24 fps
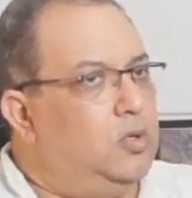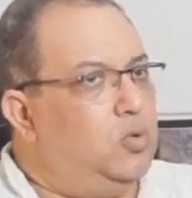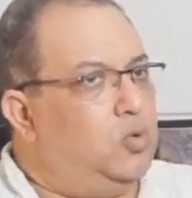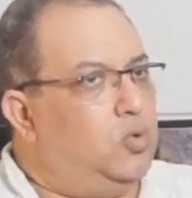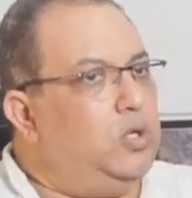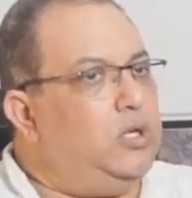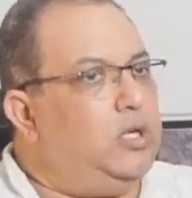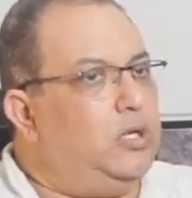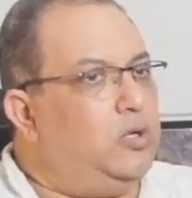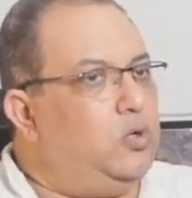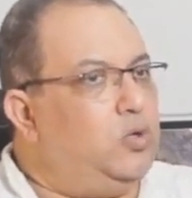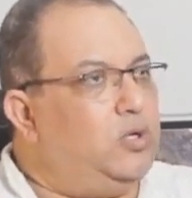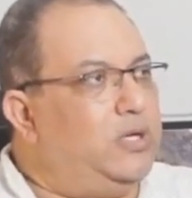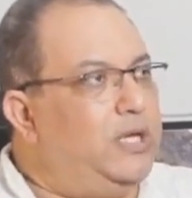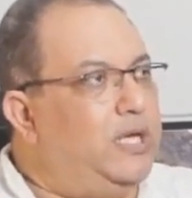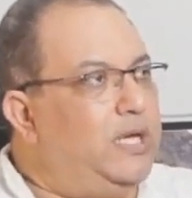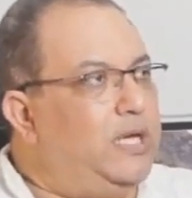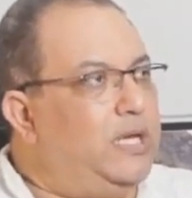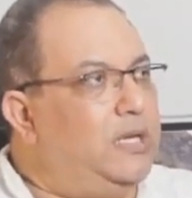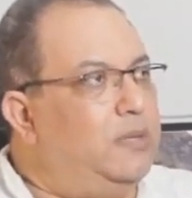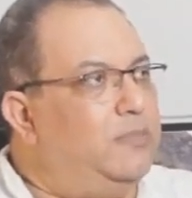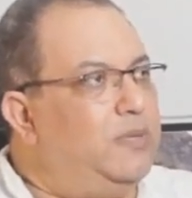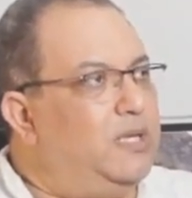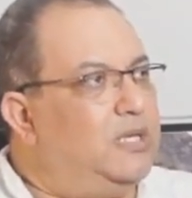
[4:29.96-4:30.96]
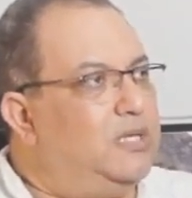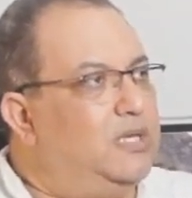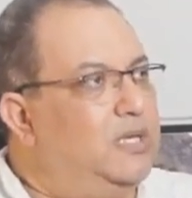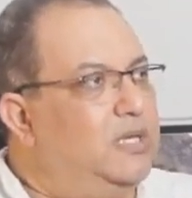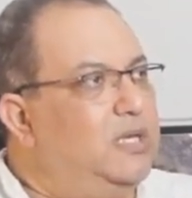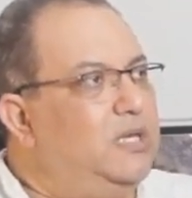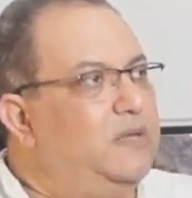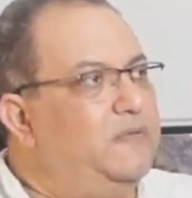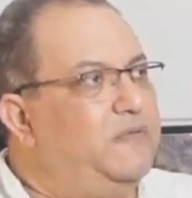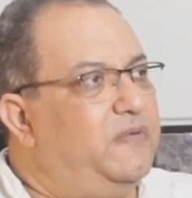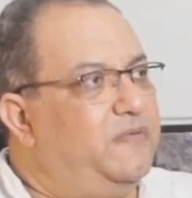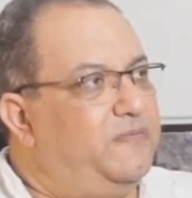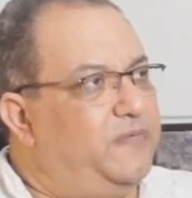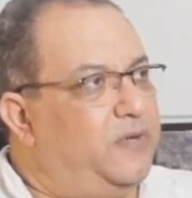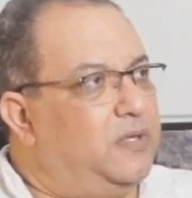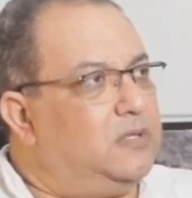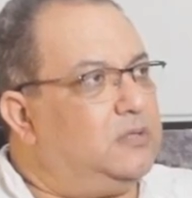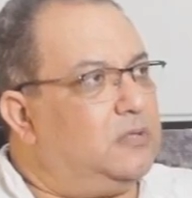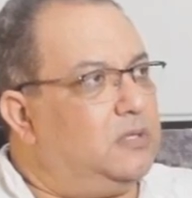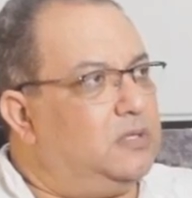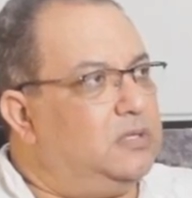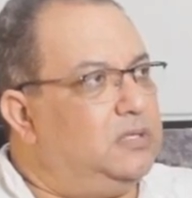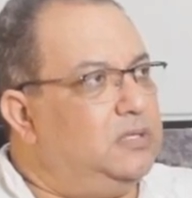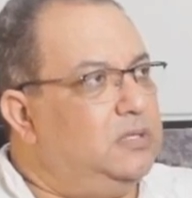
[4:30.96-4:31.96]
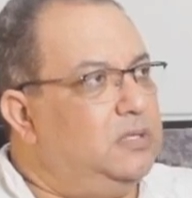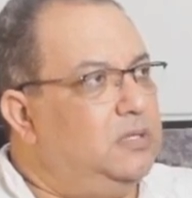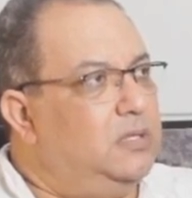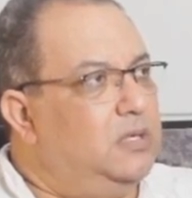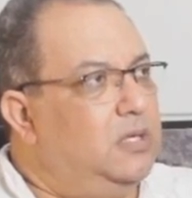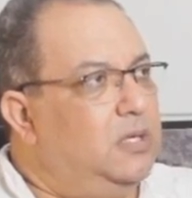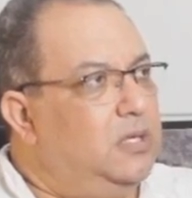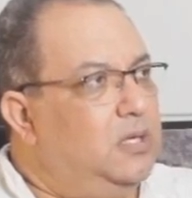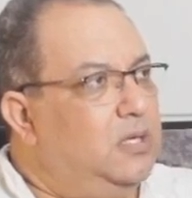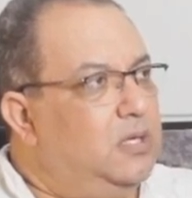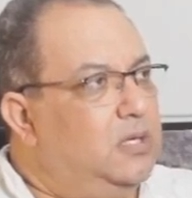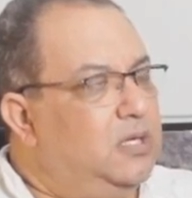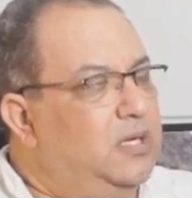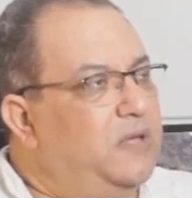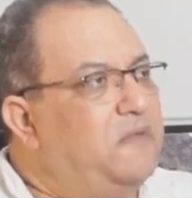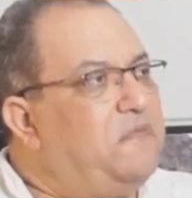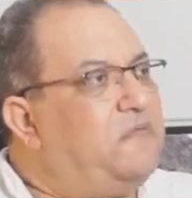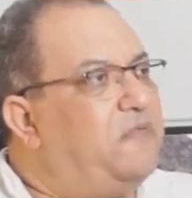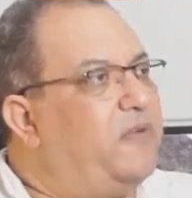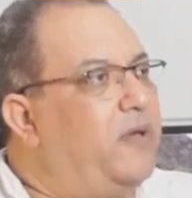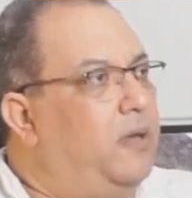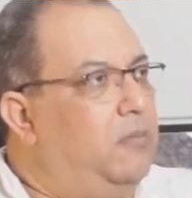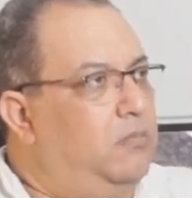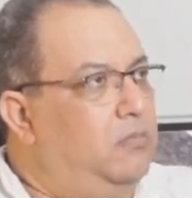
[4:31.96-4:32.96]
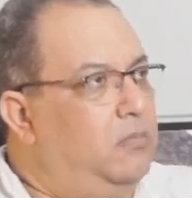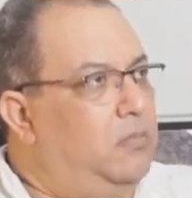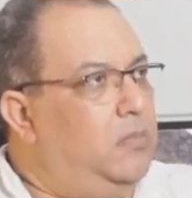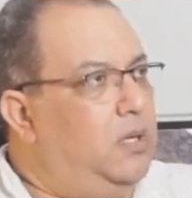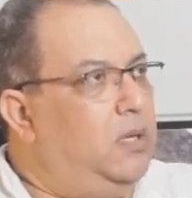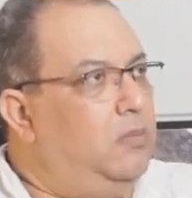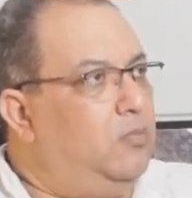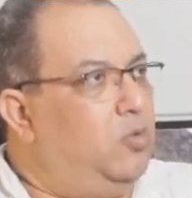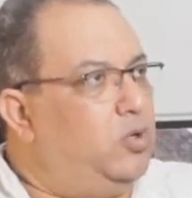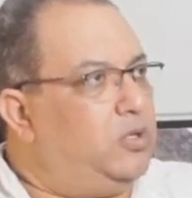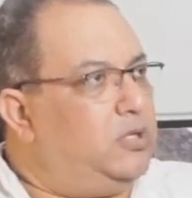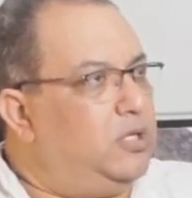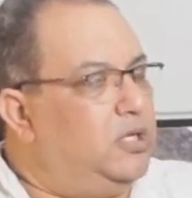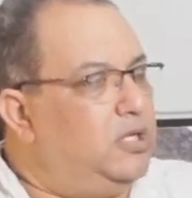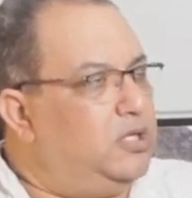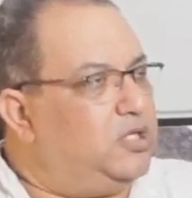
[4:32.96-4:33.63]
كل اللي قلناه احنا محتاجين في الفتره دي نفهم المكت...